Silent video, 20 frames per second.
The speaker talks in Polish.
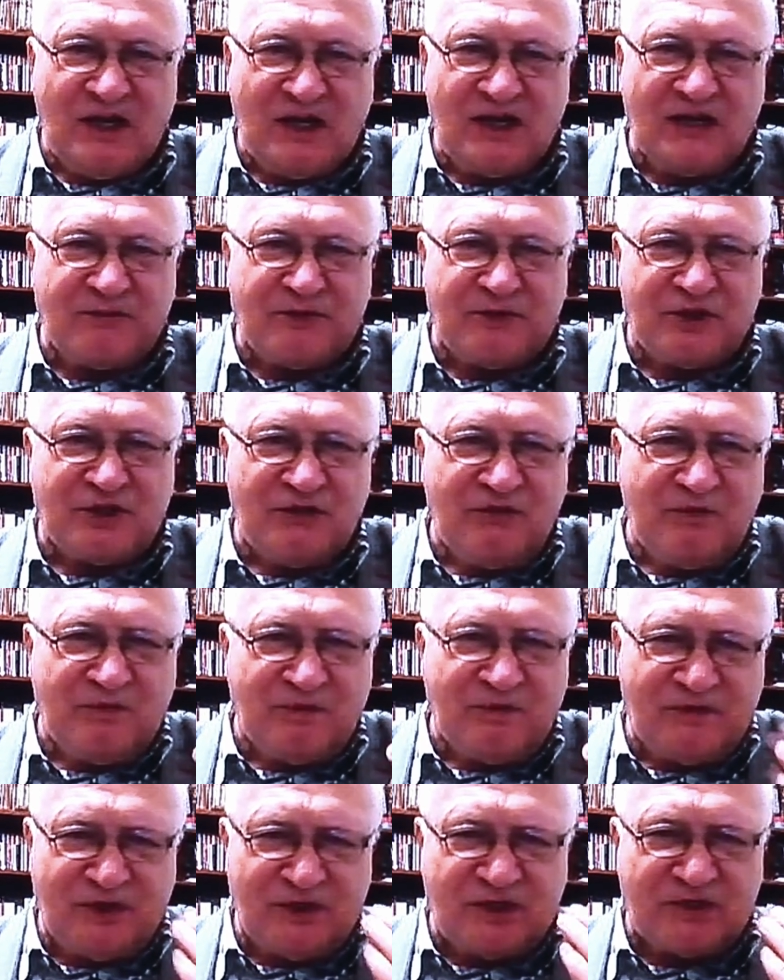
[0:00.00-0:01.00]
Ale proszę mi
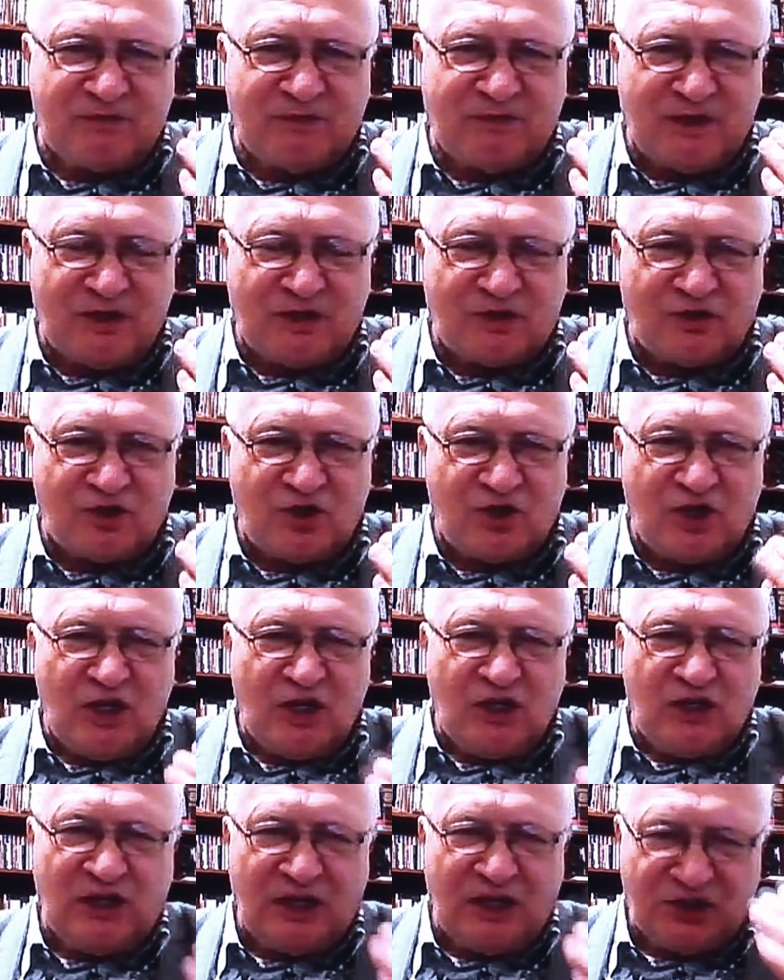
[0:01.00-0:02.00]
powiedzieć, panie aktorze,
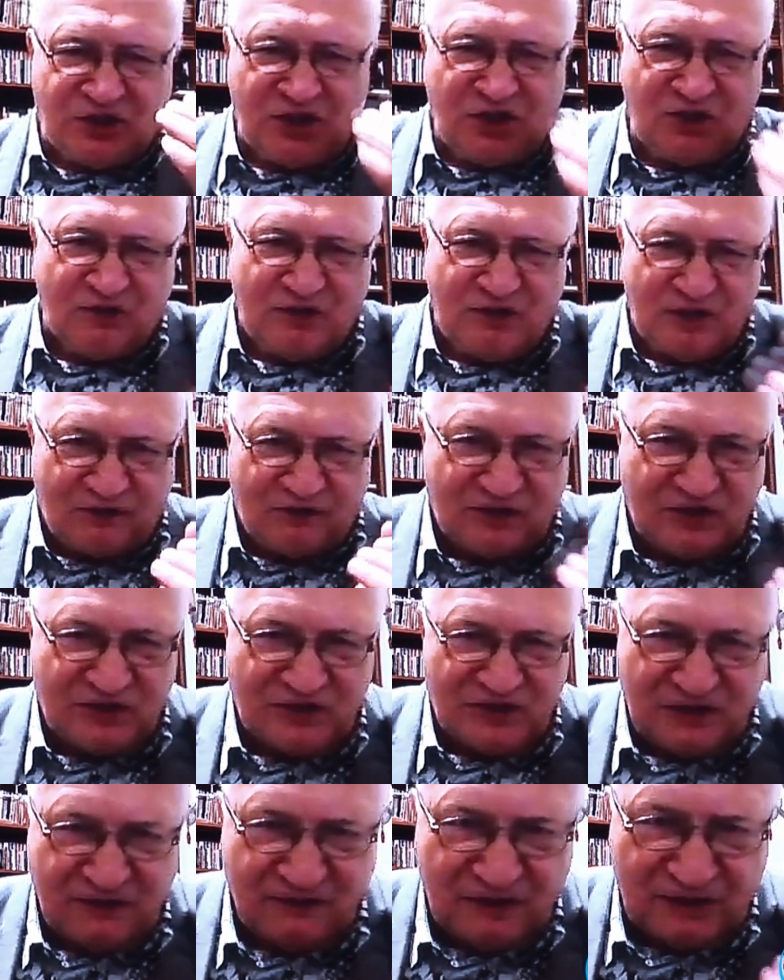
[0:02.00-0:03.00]
dlaczego, jak
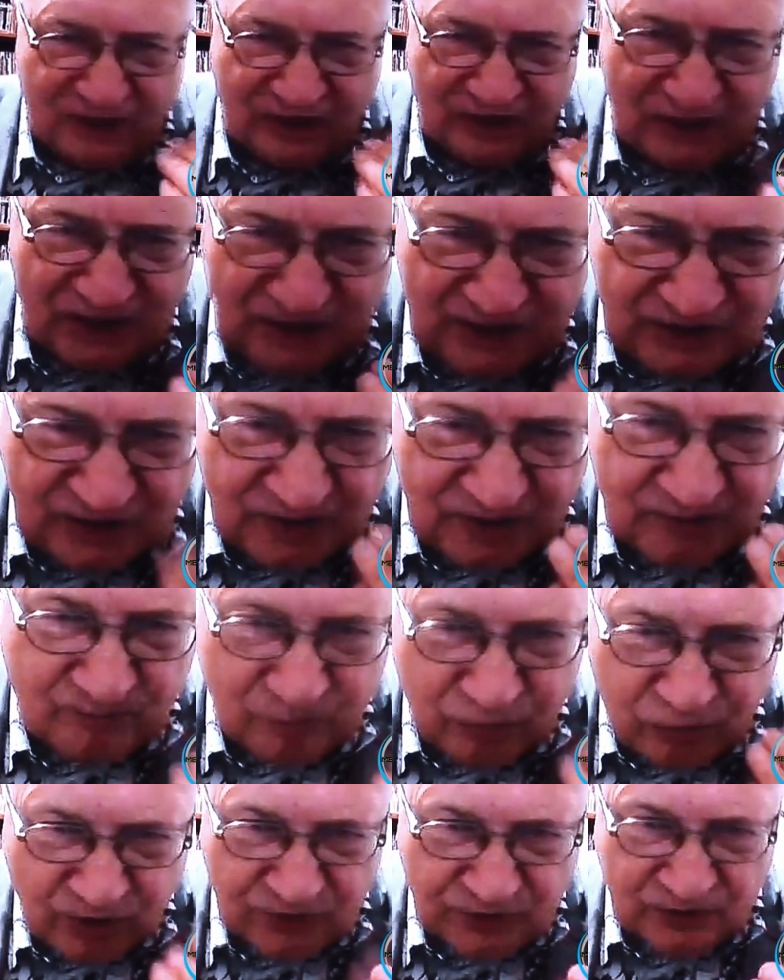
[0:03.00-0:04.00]
wszyscy wytykali ten
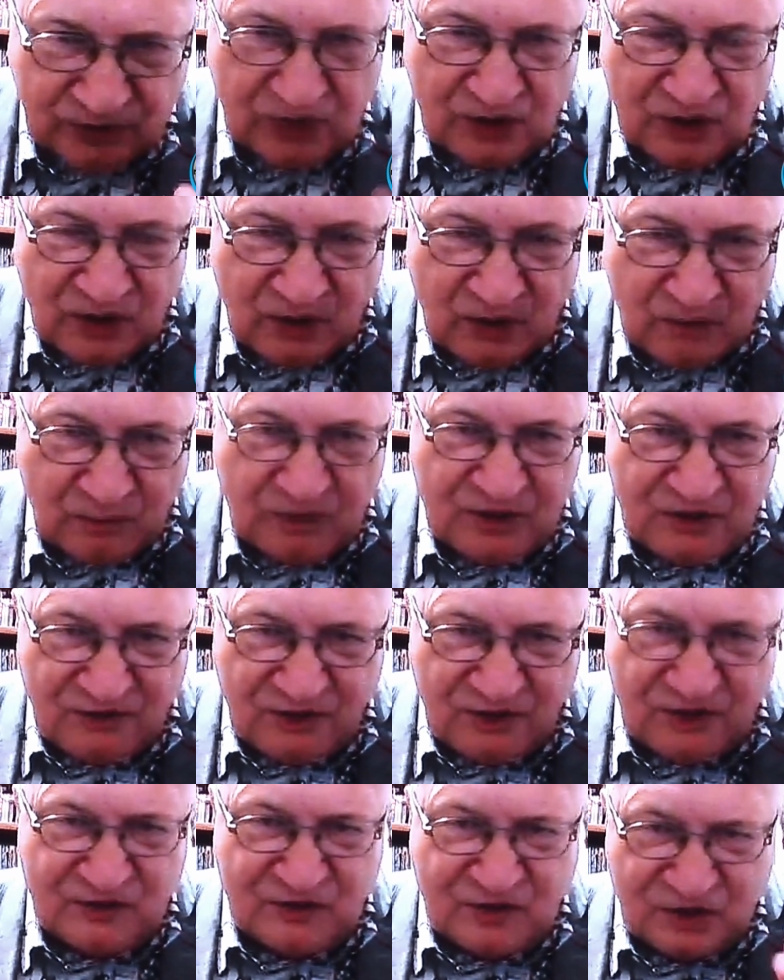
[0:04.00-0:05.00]
błąd
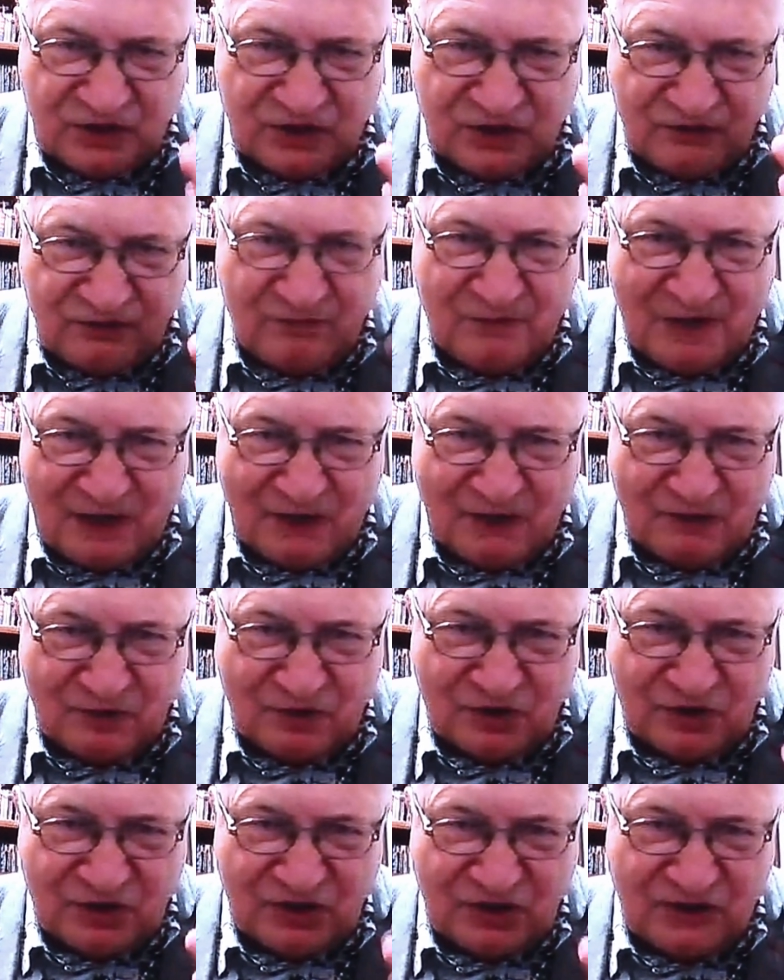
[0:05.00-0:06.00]
pojawiający się w maju
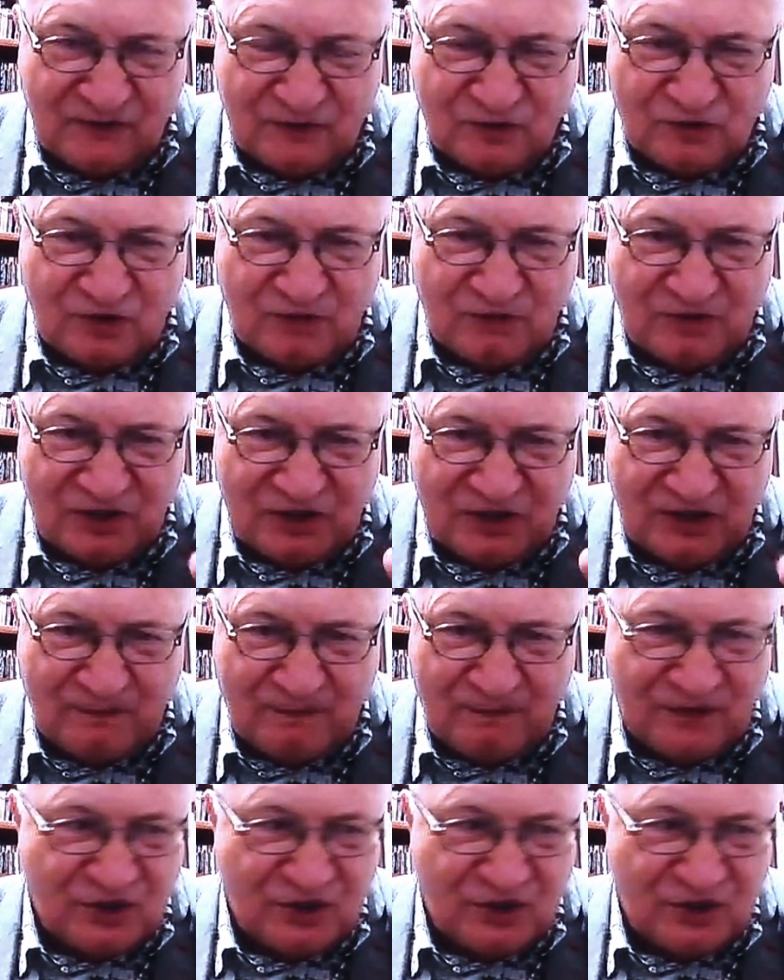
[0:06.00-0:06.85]
czy czerwcu, żeby,